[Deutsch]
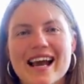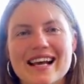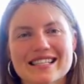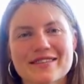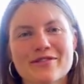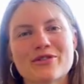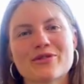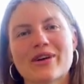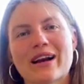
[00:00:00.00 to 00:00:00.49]
Es ist
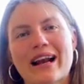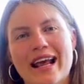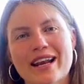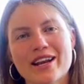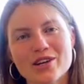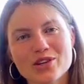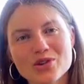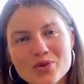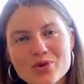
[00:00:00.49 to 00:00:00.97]
einfach nur ein
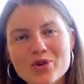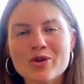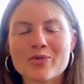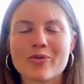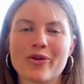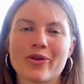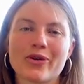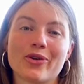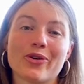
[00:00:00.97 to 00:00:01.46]
kleiner Tool,
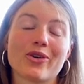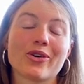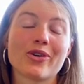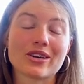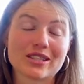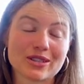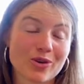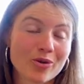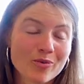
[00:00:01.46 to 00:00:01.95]
um euren,
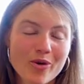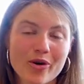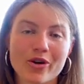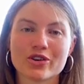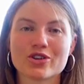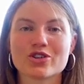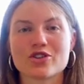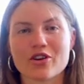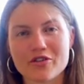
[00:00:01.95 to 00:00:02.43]
also um
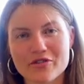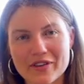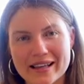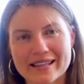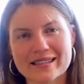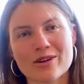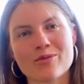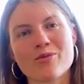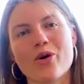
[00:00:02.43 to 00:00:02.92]
euren
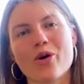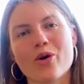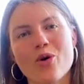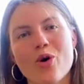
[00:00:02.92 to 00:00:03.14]
Stoffwechsel, um eure